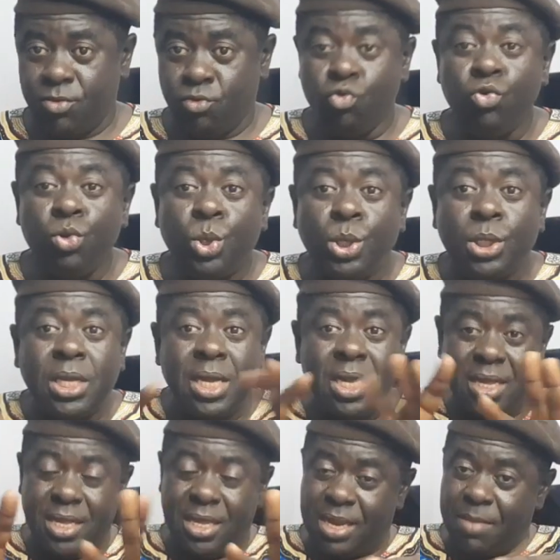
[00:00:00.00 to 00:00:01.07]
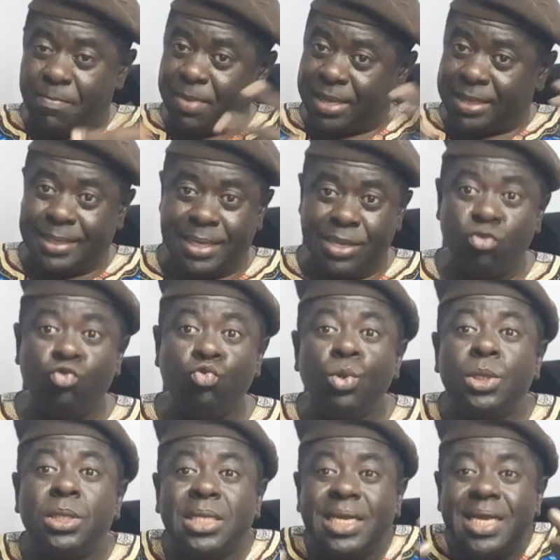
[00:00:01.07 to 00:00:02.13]
D'où ce qu'il est passé
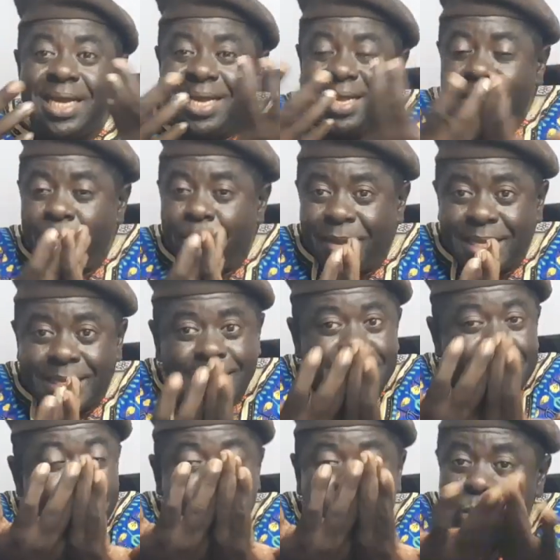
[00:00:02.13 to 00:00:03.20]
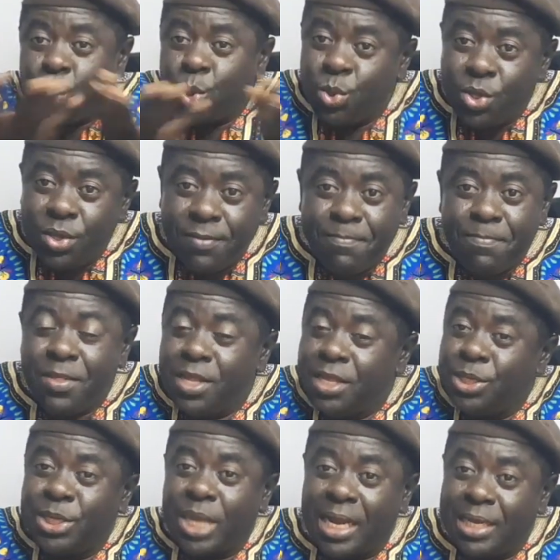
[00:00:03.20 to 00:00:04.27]
D'où ce qu'il est passé, monsieur
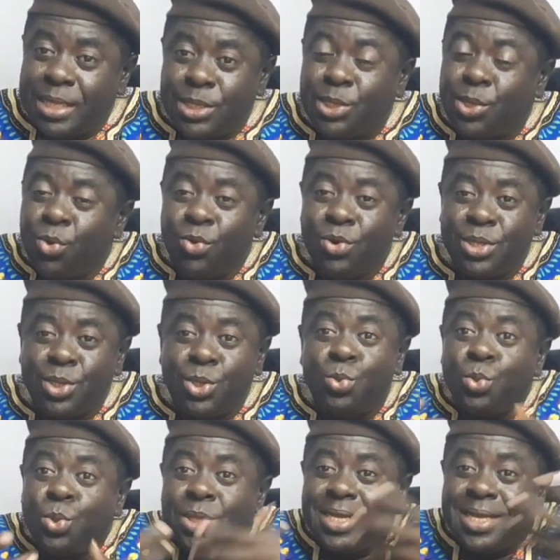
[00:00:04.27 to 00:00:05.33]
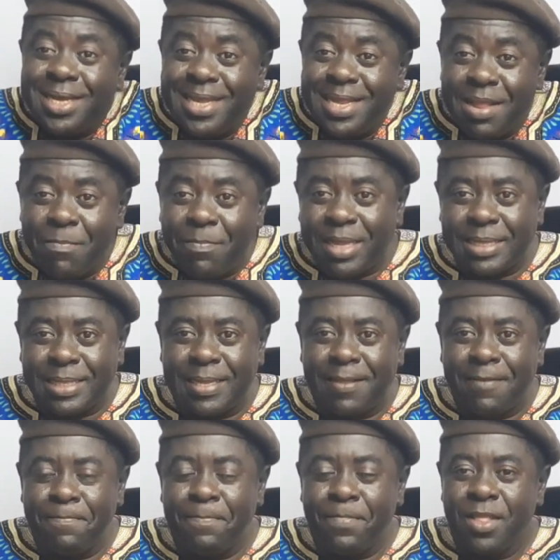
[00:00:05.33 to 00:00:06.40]
Janis Siloris D'où ce qu'il est
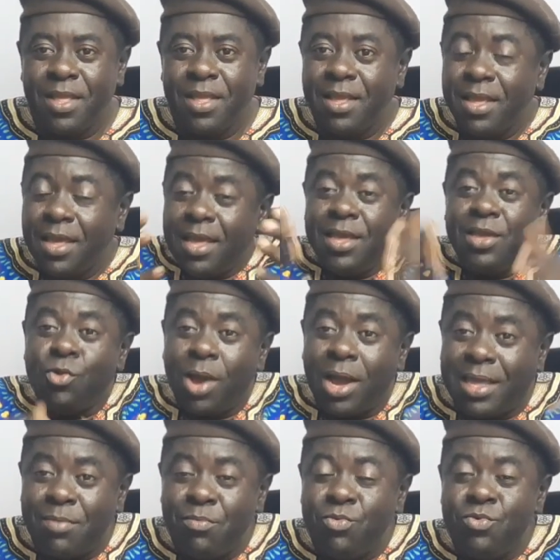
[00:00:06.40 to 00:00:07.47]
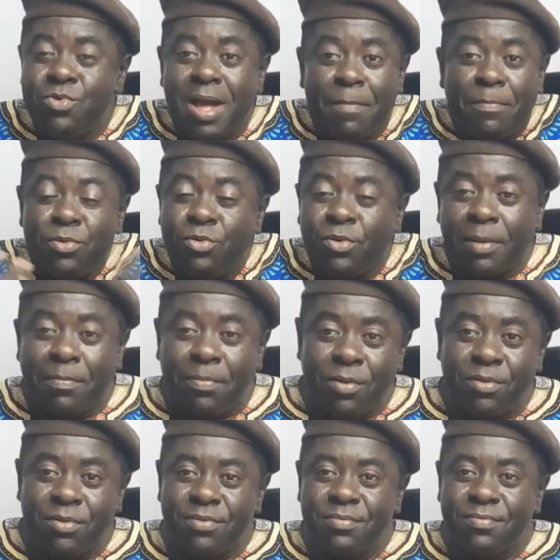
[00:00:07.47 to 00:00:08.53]
passé Et Joachim Moulunga peut nous
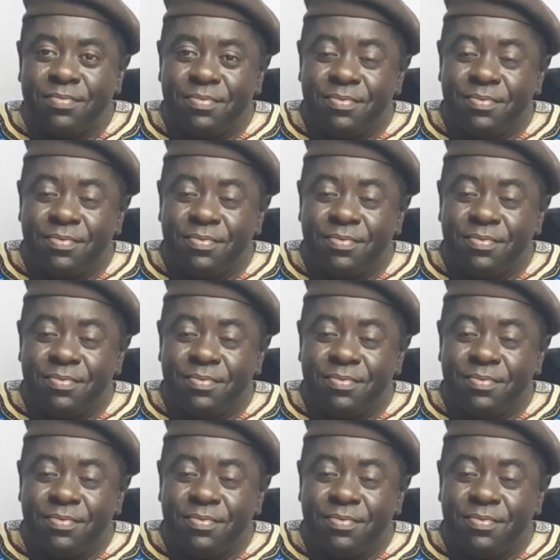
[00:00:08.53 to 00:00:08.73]
répondre.